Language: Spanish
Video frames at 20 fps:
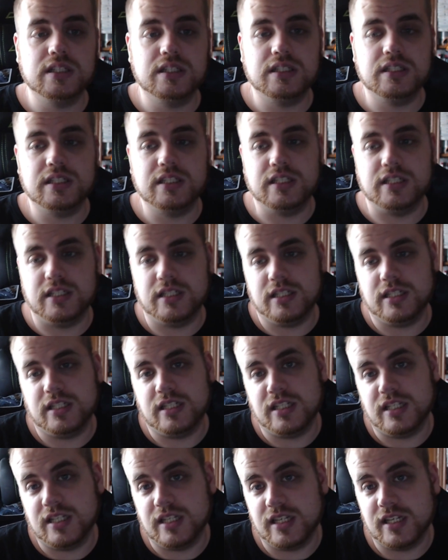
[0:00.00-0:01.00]
Y
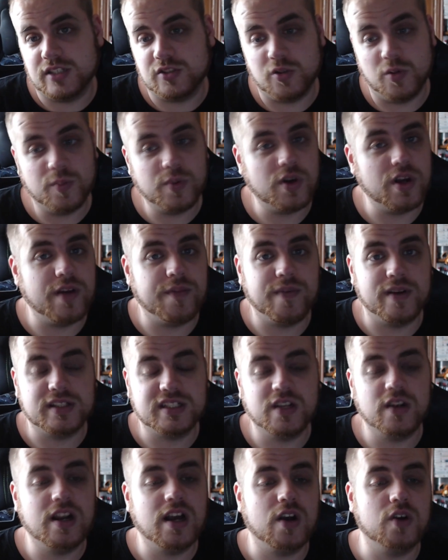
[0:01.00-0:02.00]
estoy un poco
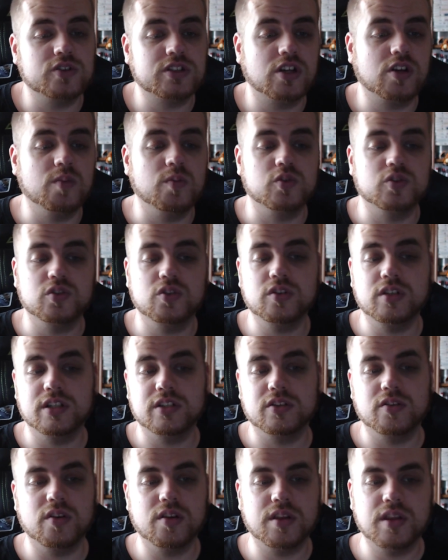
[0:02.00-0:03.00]
desfasado, las cosas como son.
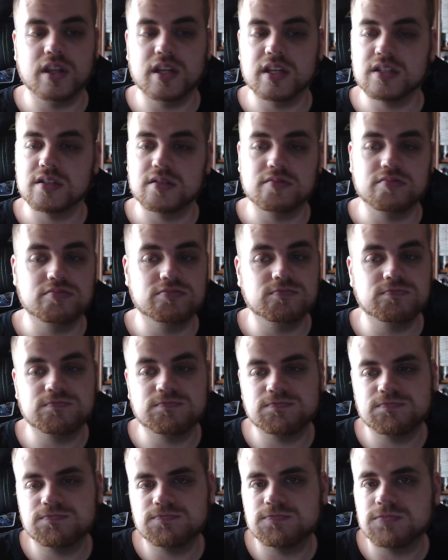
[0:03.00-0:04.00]
Entonces,
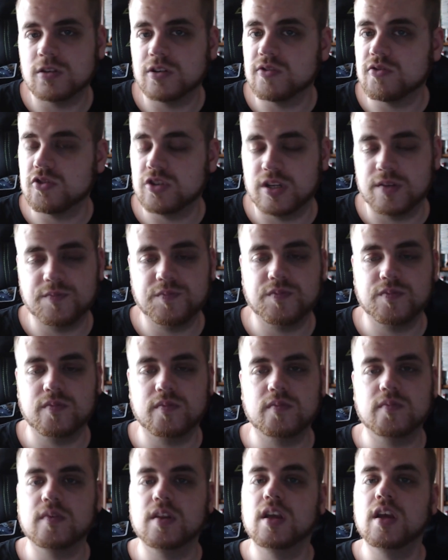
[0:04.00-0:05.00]
pues no sé.
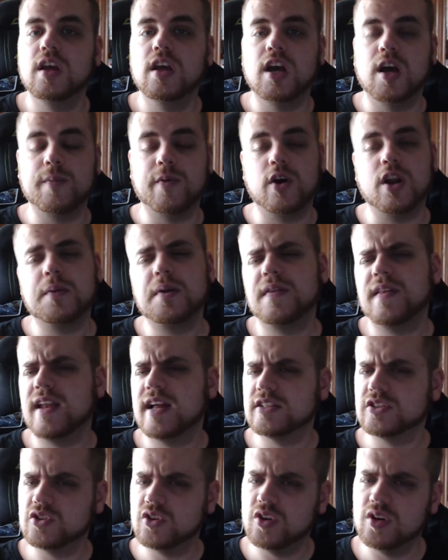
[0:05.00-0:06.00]
A lo mejor hablo de la
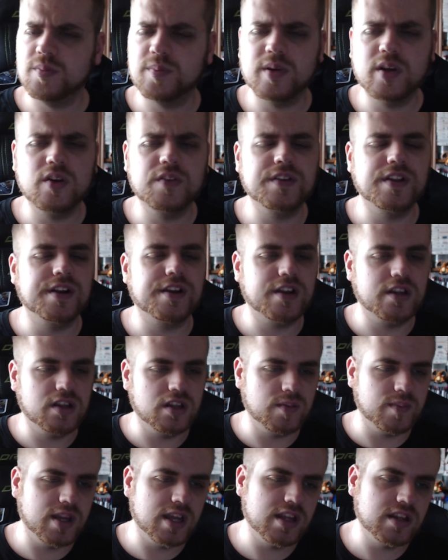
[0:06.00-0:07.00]
Scorpion, del
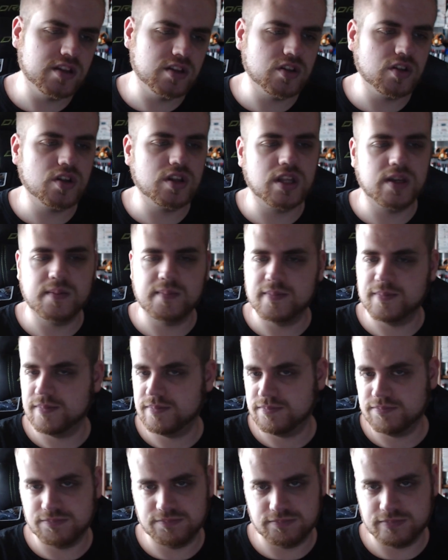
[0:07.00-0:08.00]
rendimiento, del
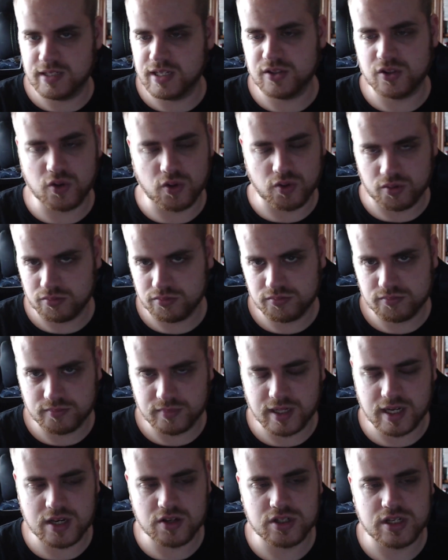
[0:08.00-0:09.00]
de todo,
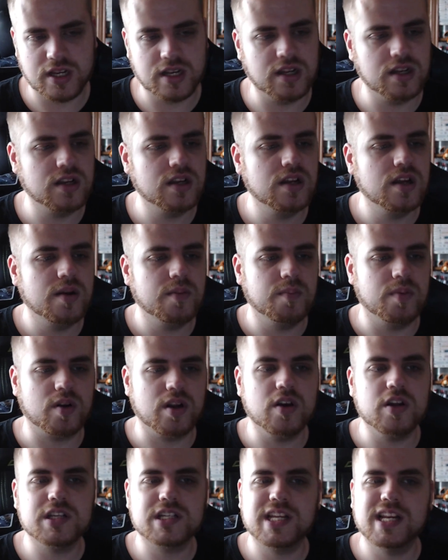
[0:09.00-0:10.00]
¿vale? O sea, pero
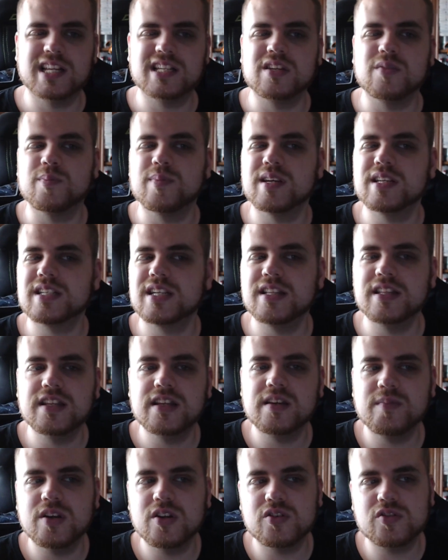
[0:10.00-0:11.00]
claro, es que las IPs que
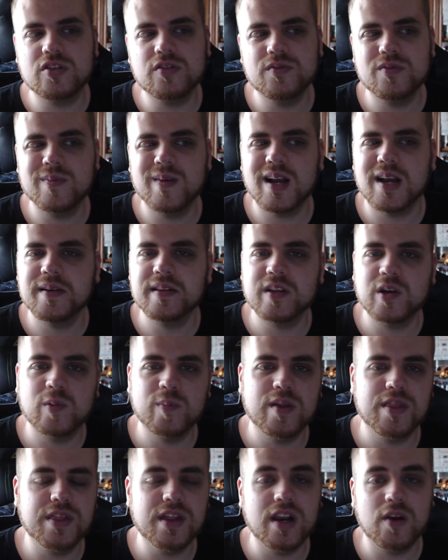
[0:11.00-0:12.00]
tiene Microsoft no me acaban de convencer.